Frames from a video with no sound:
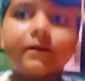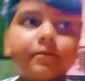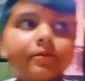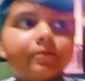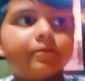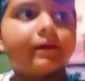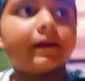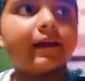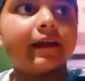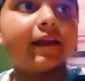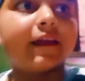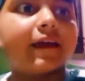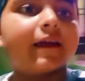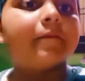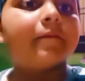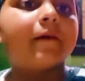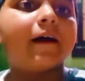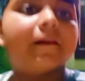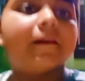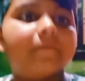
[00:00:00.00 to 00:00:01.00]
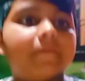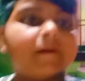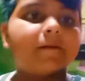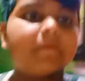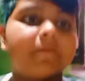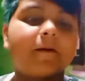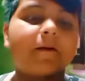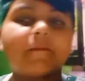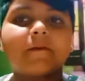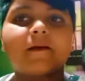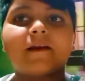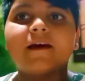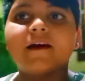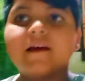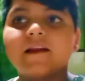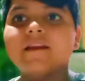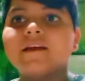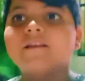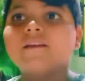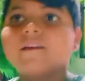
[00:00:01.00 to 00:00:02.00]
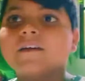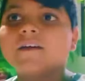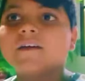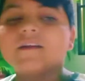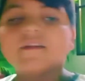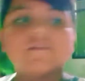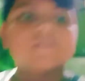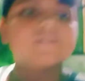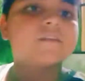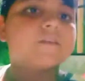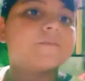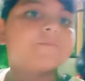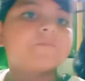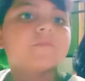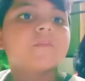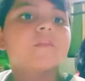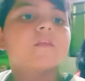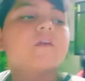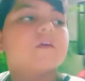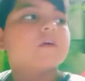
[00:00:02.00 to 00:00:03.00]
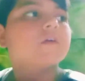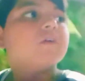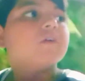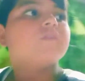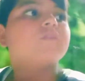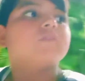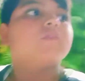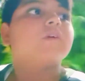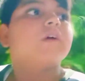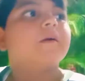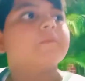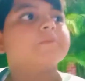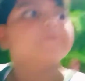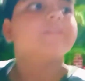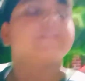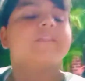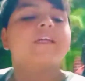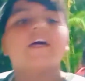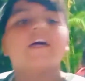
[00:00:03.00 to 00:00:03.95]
बर्थडे का बात भी पापा ने कर लिया था अंकल से तो अब सीधा घर